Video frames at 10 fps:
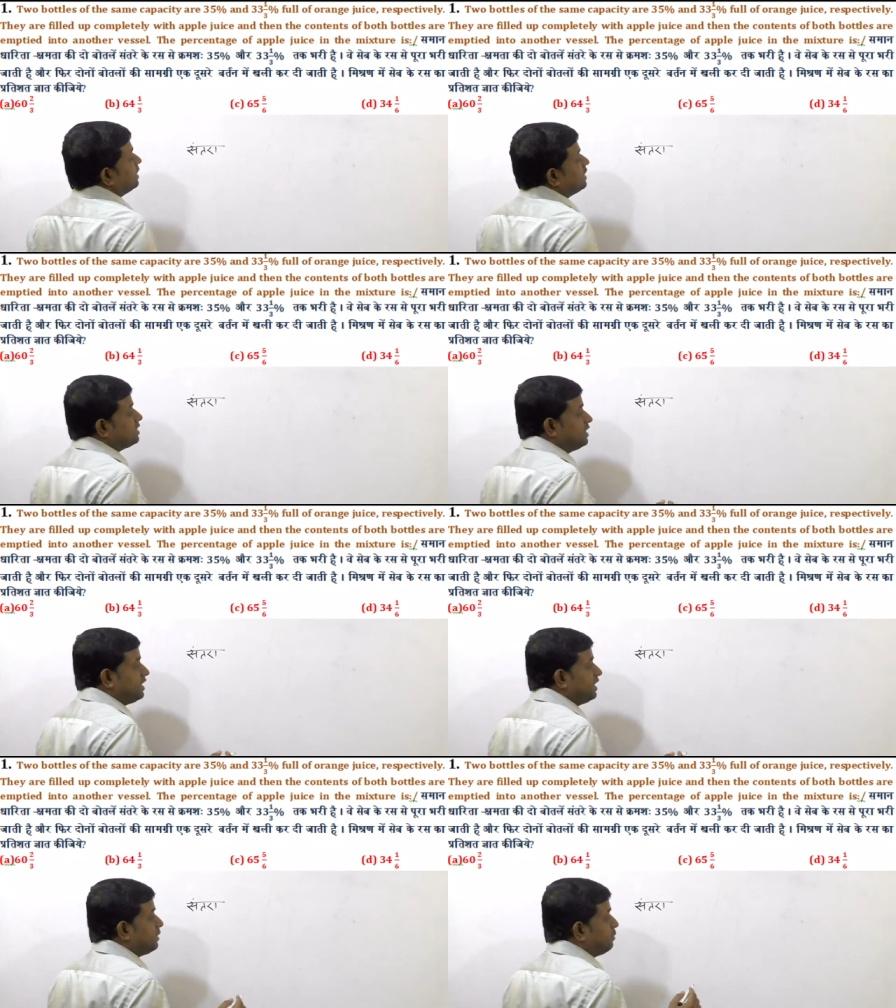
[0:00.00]
का रस
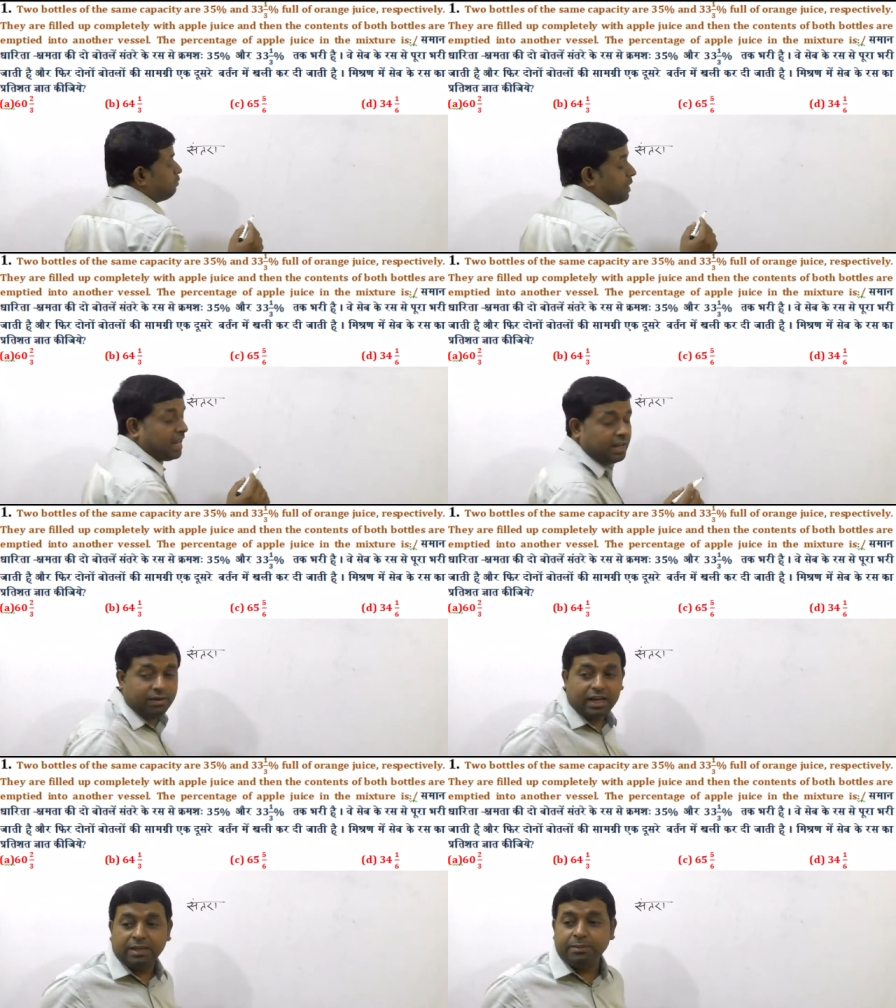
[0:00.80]
देखिए पहले
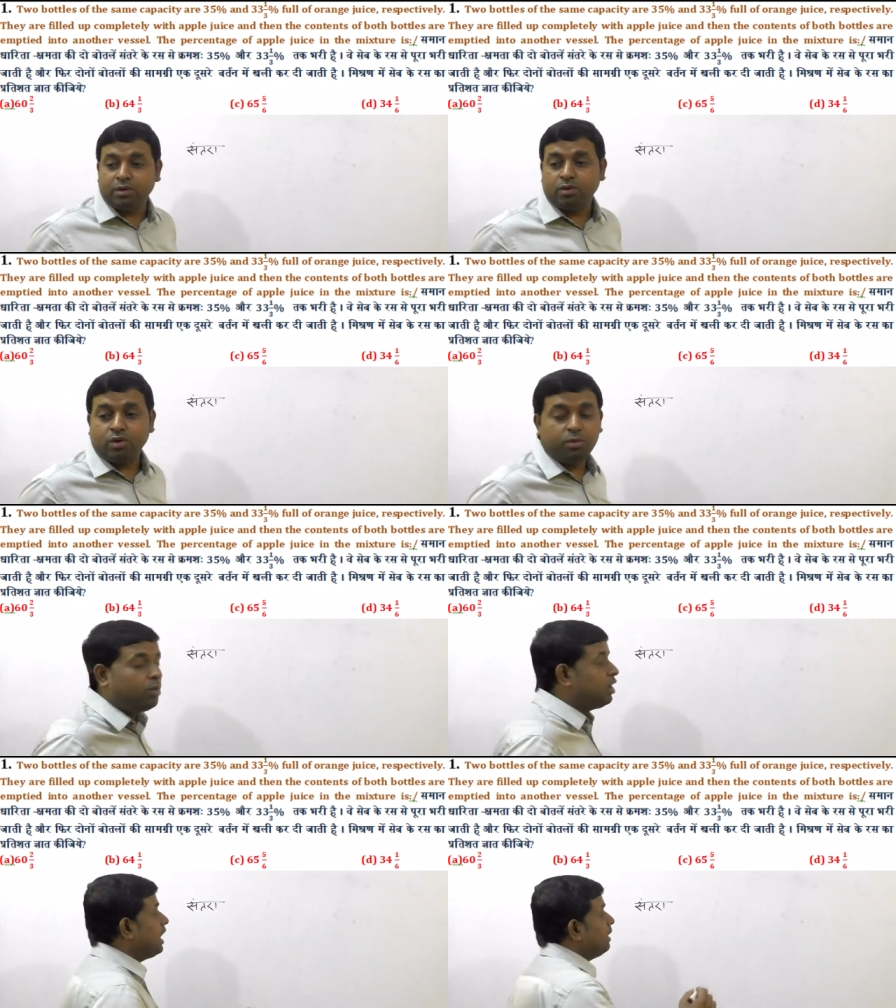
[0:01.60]
वाले में उन्होंने
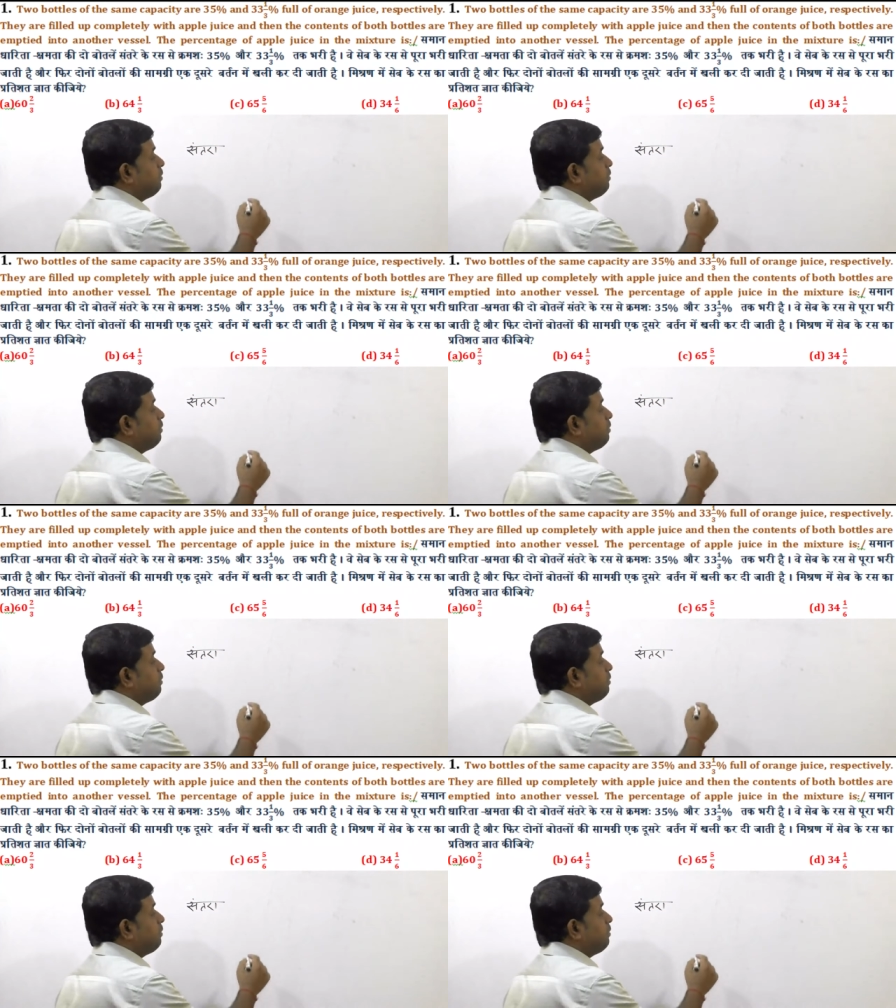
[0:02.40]
बोला है